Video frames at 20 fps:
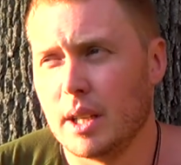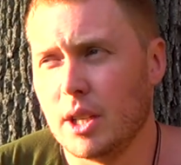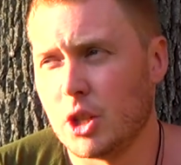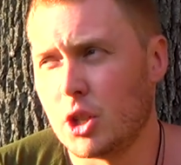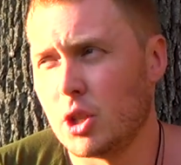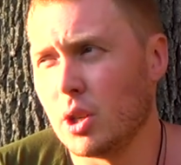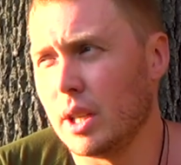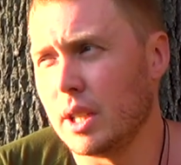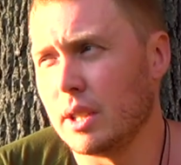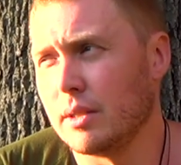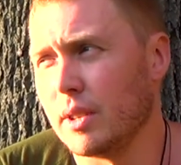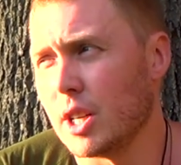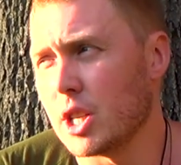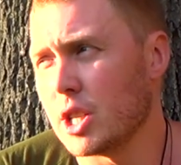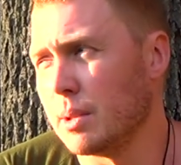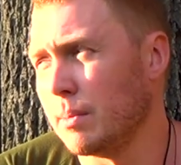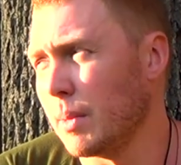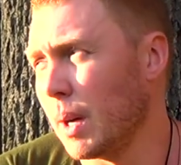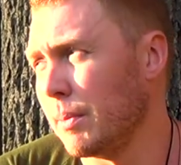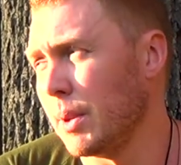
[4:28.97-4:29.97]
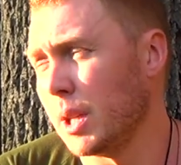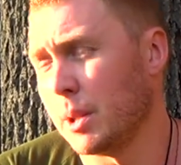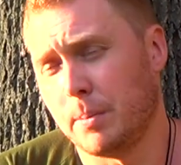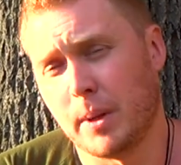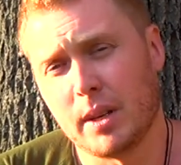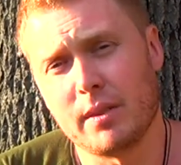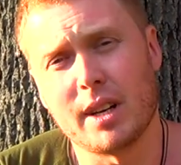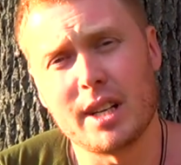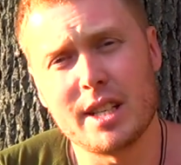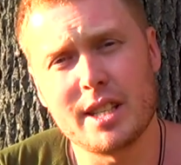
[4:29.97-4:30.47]
Еще один важный момент.
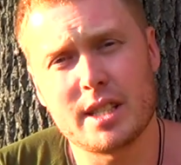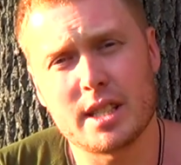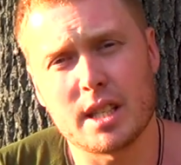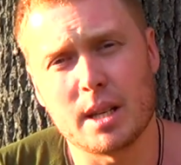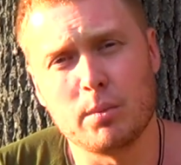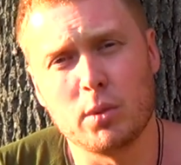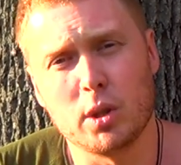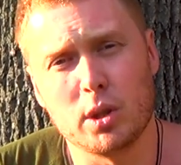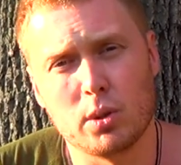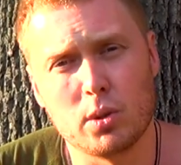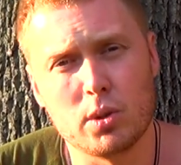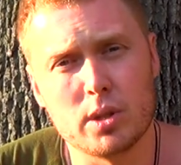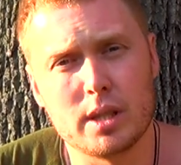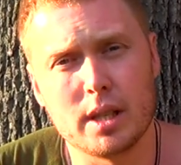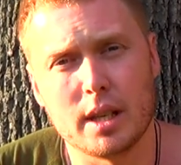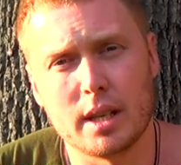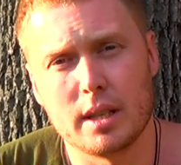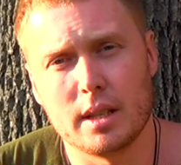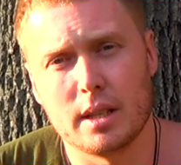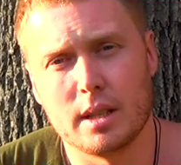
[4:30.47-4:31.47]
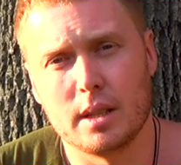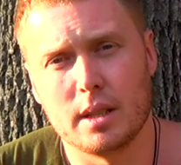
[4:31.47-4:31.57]
Приводи с собой друзей.